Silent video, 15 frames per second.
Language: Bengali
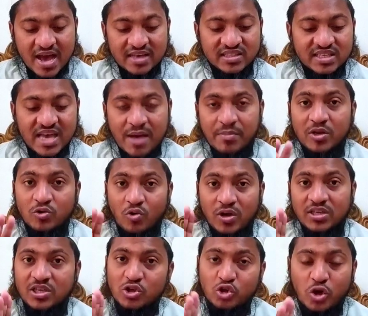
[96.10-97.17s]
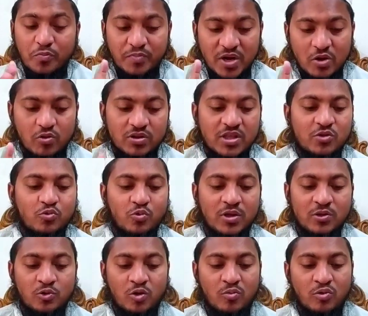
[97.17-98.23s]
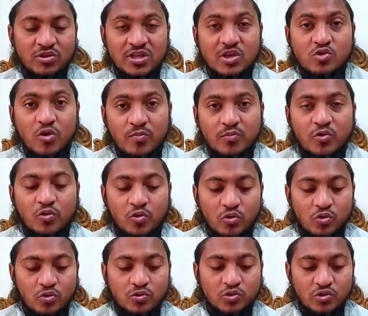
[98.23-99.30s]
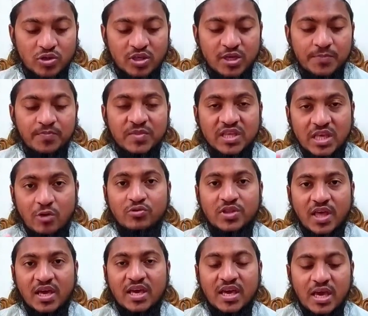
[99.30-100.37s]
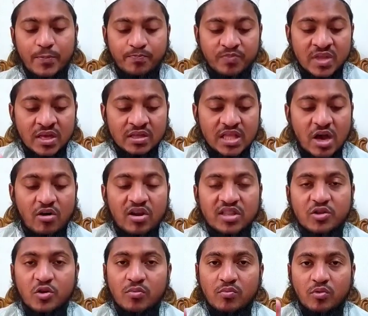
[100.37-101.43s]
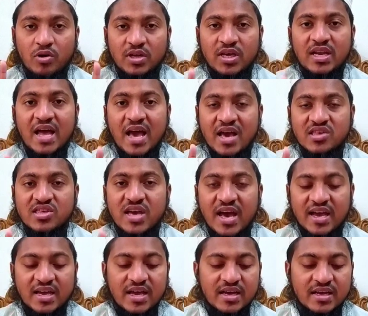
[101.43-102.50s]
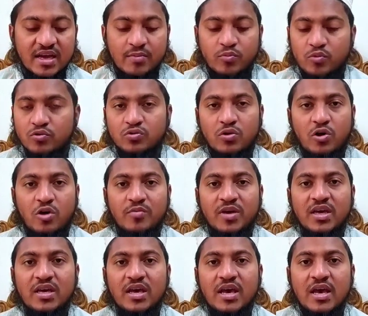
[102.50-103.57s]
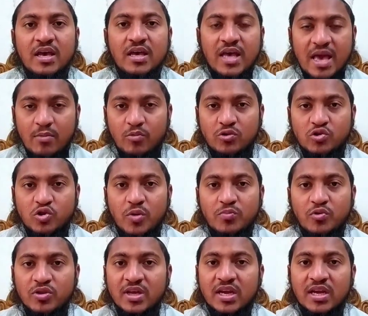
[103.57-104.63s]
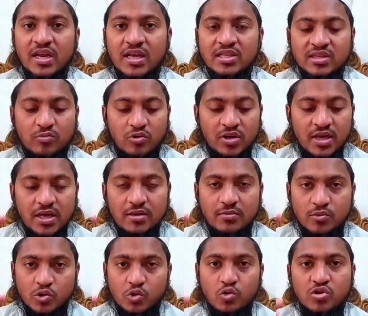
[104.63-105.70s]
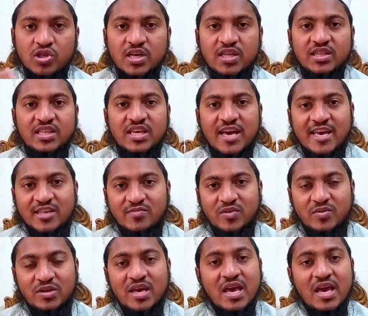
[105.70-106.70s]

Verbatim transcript: আজকে আমি নয়টি স্বপ্নের কথা তুলে ধরবো যে স্বপ্নগুলো যদি কেউ দেখে তাহলে তোর মনের আশা আকাঙ্ক্ষা পূর্ণ হবে এমন স্বপ্ন দেখলে জীবনে সুখ শান্তি আসবে